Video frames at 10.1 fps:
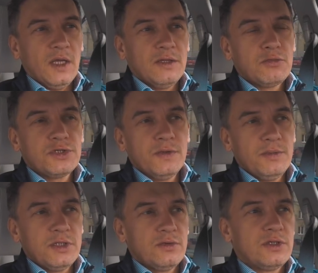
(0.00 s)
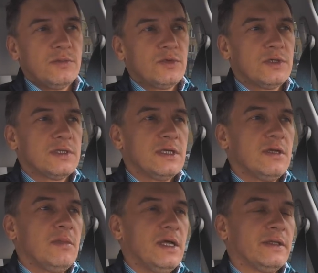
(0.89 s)
nauczyłem się już tym
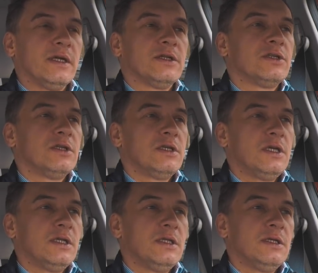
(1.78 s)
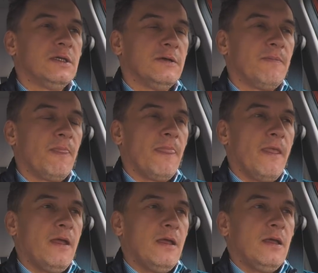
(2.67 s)
urządzeniem latać i kiedy
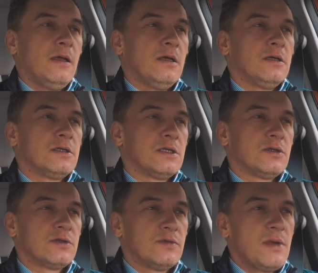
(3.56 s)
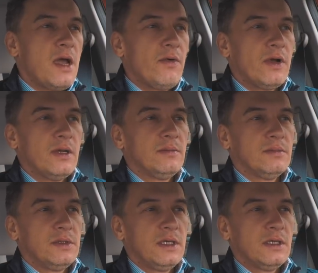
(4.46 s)

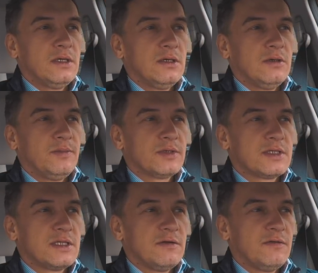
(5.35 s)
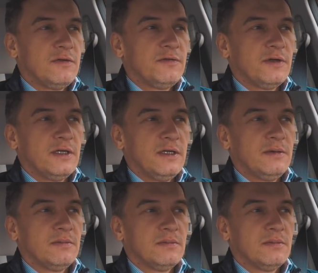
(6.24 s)
zrozumiałem jego podstawowe